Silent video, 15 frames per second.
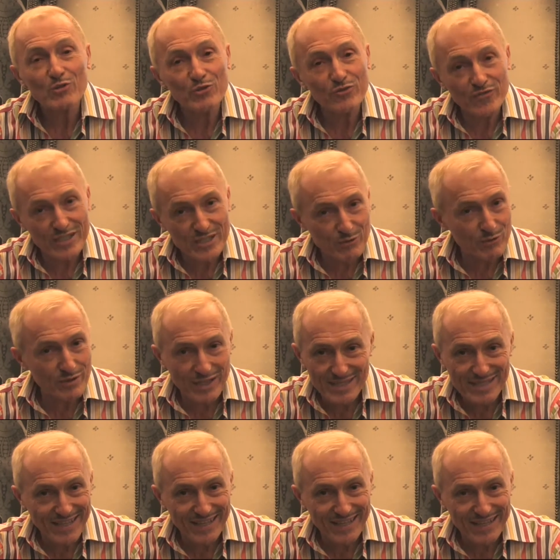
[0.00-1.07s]
d'une façon
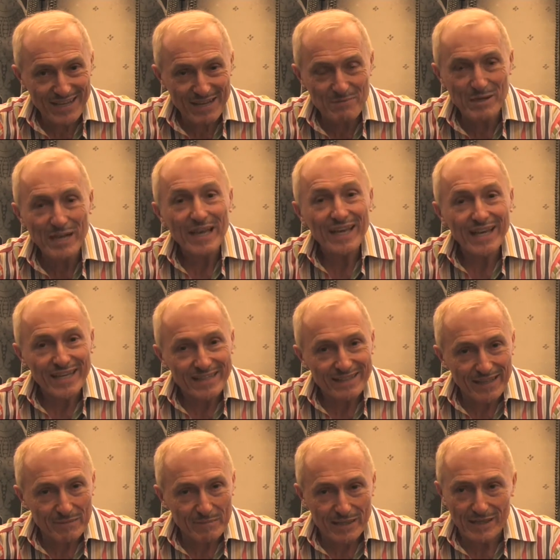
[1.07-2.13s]
très agréable et
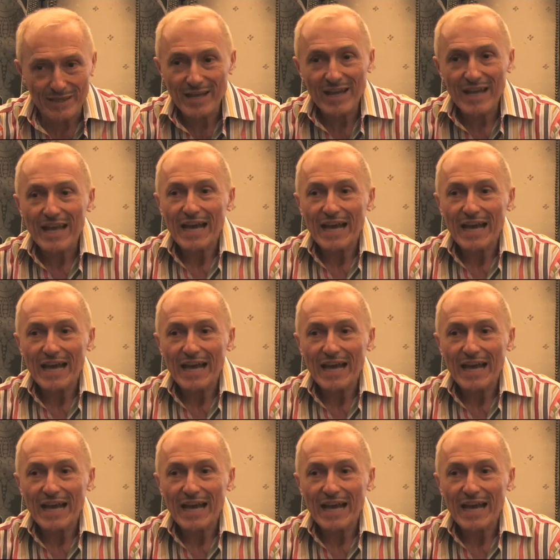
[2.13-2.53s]
très belle.